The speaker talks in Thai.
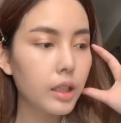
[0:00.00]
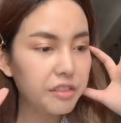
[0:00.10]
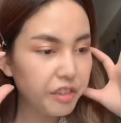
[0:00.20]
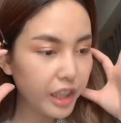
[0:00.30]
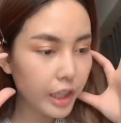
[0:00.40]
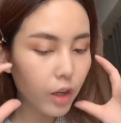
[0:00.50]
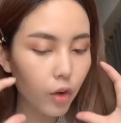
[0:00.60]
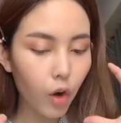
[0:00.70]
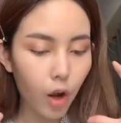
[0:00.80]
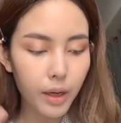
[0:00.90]
ตีก
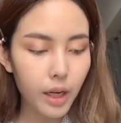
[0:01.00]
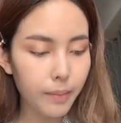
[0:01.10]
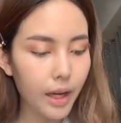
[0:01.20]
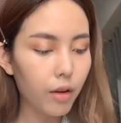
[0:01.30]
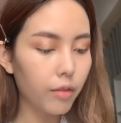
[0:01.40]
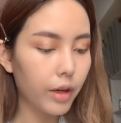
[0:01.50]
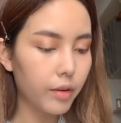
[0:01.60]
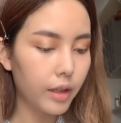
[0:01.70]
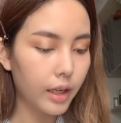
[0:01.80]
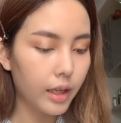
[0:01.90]
รอบให้กับหน้าของเรา
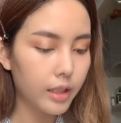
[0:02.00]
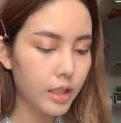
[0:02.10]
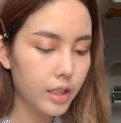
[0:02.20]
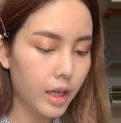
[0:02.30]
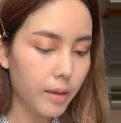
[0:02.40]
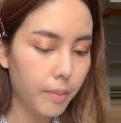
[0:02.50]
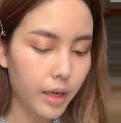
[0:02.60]
นะคะจะใช้เป็